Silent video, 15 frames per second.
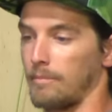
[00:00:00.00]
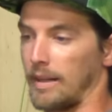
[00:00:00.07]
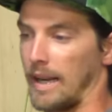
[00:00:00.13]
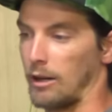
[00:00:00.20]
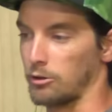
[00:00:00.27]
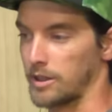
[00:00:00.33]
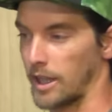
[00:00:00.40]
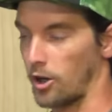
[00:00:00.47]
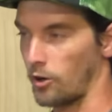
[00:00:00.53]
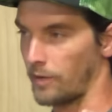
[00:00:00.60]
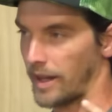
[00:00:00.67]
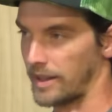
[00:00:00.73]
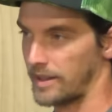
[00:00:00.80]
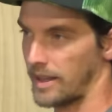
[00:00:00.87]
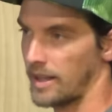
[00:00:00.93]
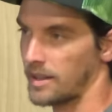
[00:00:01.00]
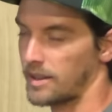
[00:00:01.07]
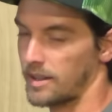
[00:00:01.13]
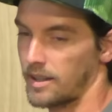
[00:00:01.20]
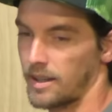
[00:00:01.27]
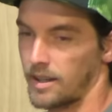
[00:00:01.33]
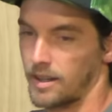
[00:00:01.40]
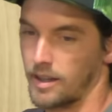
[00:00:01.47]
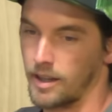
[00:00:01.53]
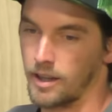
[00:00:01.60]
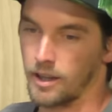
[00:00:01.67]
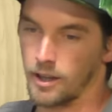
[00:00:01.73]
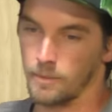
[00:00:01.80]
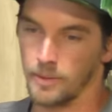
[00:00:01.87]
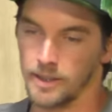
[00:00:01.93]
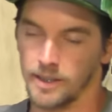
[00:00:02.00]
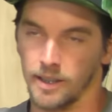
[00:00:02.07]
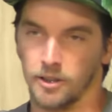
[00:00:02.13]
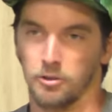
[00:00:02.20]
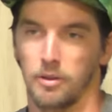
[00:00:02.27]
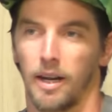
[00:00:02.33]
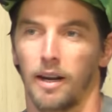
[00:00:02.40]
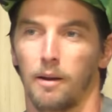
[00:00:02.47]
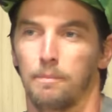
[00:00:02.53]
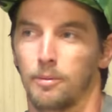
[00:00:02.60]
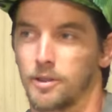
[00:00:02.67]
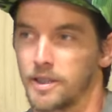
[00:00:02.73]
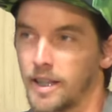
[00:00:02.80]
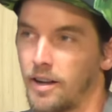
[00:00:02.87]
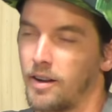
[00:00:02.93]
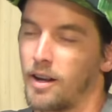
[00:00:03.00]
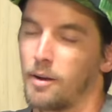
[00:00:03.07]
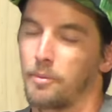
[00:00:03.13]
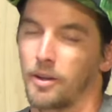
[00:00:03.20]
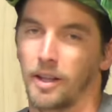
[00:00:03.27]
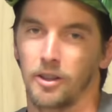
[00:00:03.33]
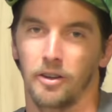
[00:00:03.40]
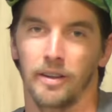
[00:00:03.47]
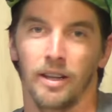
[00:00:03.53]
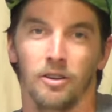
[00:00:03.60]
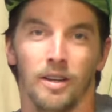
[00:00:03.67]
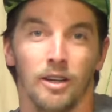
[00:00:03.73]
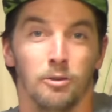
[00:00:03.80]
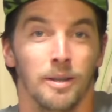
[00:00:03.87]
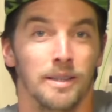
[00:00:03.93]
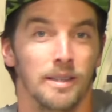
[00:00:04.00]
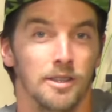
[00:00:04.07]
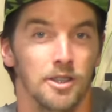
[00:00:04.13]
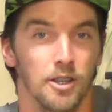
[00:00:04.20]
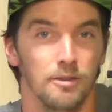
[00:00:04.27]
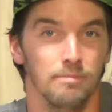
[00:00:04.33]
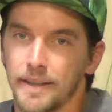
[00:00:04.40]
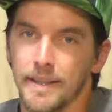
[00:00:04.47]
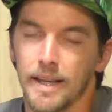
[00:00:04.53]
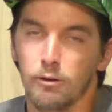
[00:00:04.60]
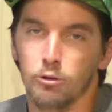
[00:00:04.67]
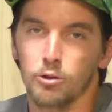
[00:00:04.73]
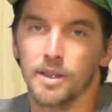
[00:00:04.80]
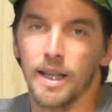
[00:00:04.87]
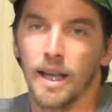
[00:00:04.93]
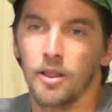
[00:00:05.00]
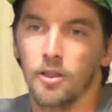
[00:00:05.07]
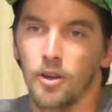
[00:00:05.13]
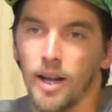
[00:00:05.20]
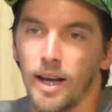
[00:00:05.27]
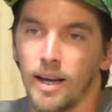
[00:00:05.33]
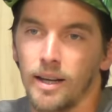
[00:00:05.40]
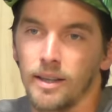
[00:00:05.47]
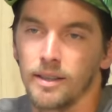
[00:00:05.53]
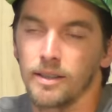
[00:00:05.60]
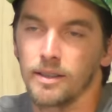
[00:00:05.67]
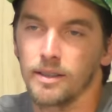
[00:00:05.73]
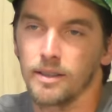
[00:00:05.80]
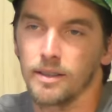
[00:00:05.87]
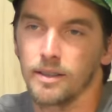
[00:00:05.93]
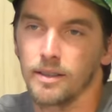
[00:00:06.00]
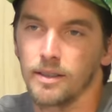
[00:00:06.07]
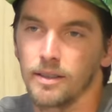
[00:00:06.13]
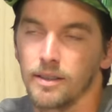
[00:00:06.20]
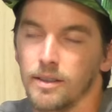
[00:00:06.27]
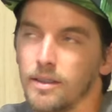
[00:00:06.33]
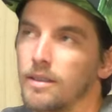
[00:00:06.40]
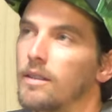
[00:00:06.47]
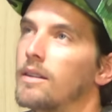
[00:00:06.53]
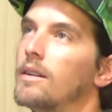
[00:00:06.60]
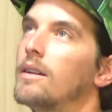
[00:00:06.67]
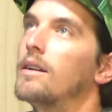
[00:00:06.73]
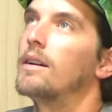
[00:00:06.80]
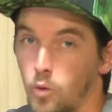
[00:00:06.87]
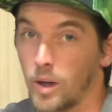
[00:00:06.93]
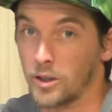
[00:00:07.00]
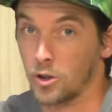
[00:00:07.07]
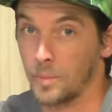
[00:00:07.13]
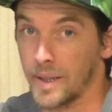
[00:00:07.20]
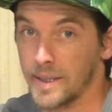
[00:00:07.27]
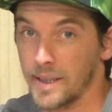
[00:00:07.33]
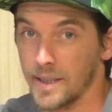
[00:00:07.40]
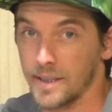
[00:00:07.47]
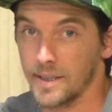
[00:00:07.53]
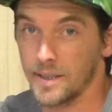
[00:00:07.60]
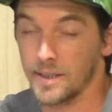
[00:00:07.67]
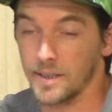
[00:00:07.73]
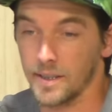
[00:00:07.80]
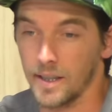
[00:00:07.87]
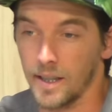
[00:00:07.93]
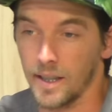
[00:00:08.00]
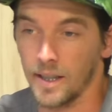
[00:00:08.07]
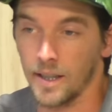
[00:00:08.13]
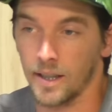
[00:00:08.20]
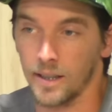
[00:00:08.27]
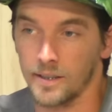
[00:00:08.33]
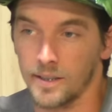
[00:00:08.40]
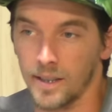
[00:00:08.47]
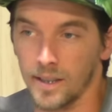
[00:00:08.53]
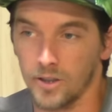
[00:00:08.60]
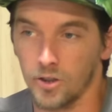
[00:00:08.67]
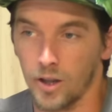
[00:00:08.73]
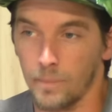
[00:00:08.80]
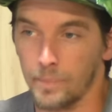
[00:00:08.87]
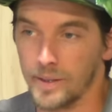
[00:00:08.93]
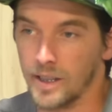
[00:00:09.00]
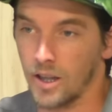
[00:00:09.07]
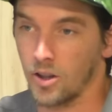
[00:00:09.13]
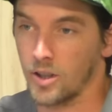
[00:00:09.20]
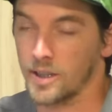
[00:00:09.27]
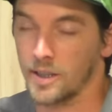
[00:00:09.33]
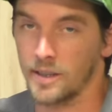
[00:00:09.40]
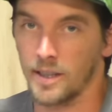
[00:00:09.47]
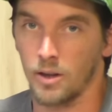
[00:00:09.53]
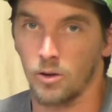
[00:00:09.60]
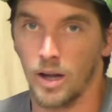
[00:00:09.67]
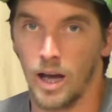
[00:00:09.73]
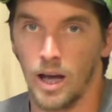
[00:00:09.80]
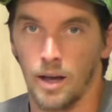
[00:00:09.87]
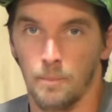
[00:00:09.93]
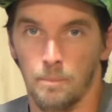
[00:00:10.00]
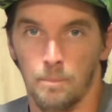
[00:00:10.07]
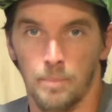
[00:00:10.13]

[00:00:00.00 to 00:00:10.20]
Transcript: La he usado bastante y me siento un irresponsable porque todavía no le hago mantención. Llevo usándola cuatro meses y recién estoy empezando a sentir una